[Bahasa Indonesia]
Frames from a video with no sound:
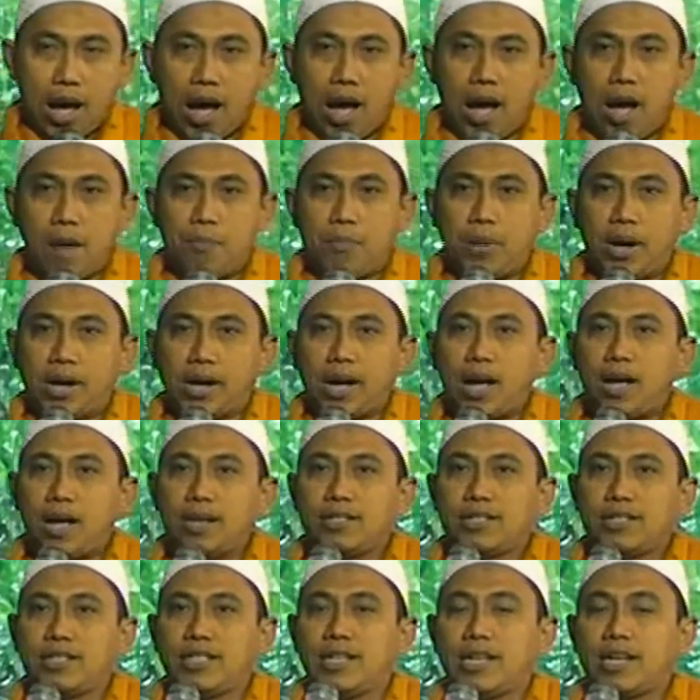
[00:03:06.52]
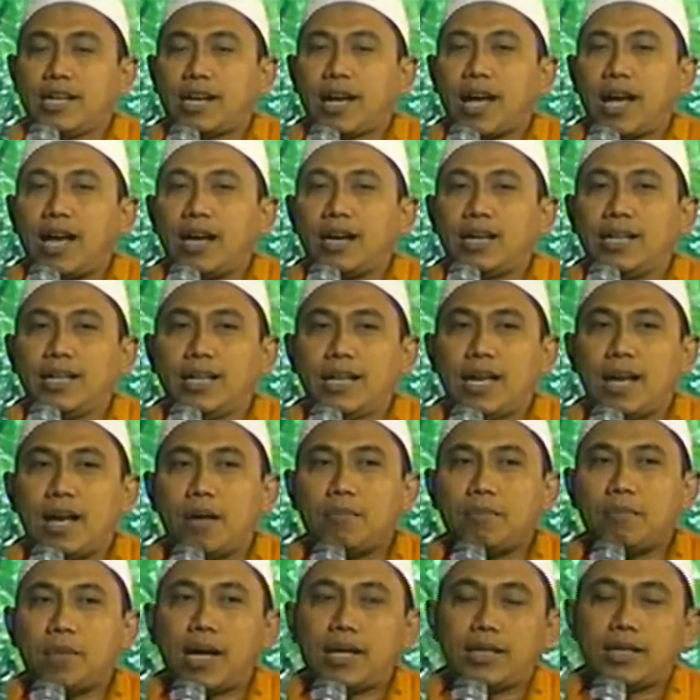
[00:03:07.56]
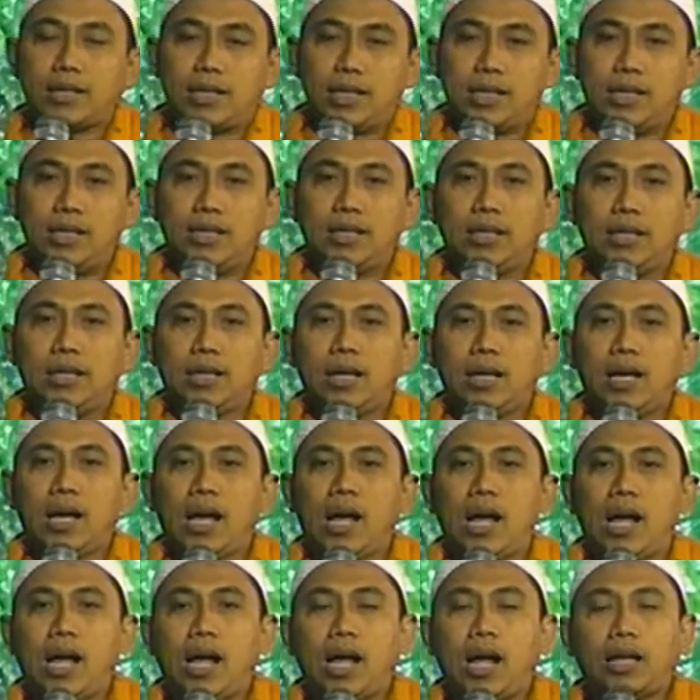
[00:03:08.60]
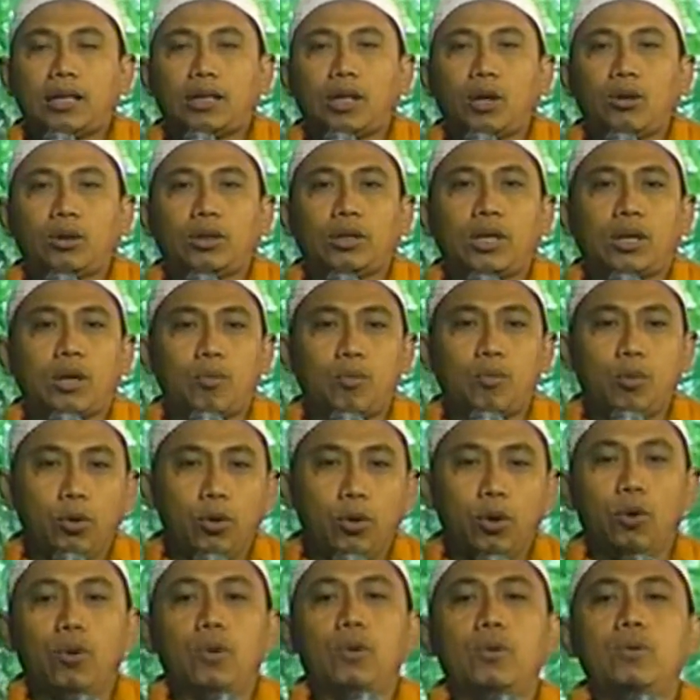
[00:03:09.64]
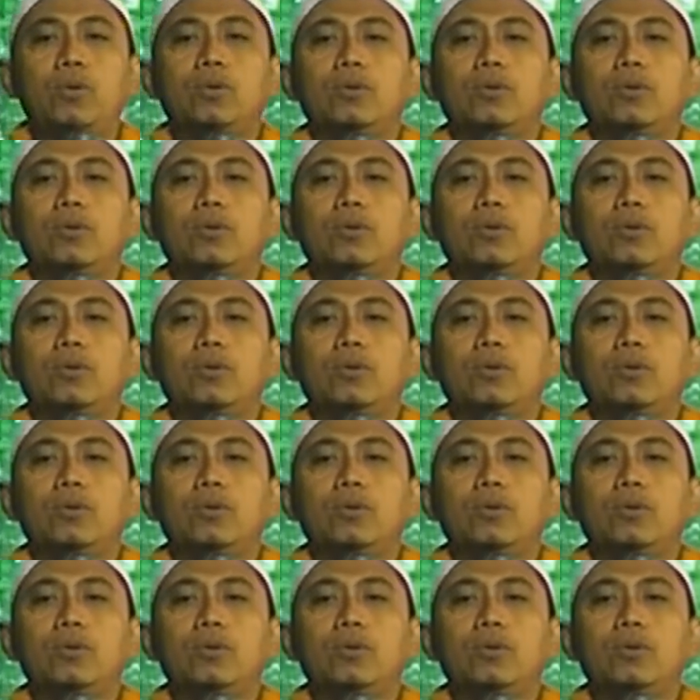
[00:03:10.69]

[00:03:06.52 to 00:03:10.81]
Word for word: Apakah jika dia mati atau terbunuh